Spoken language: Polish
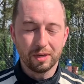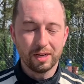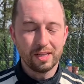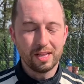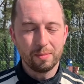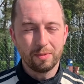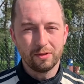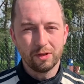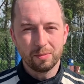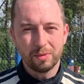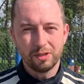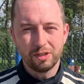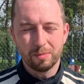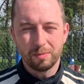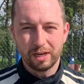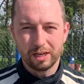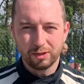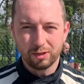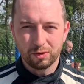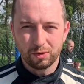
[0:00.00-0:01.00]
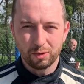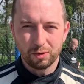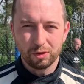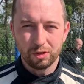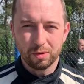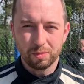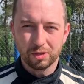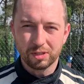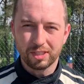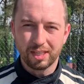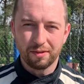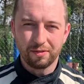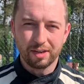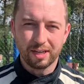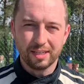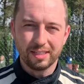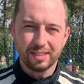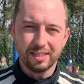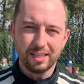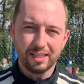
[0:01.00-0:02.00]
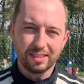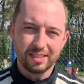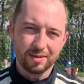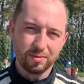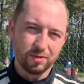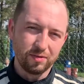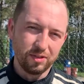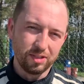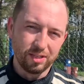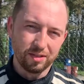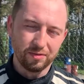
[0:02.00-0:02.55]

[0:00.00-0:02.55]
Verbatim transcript: ale na pewno będzie bardzo trudno, bo stawka jest niesamowicie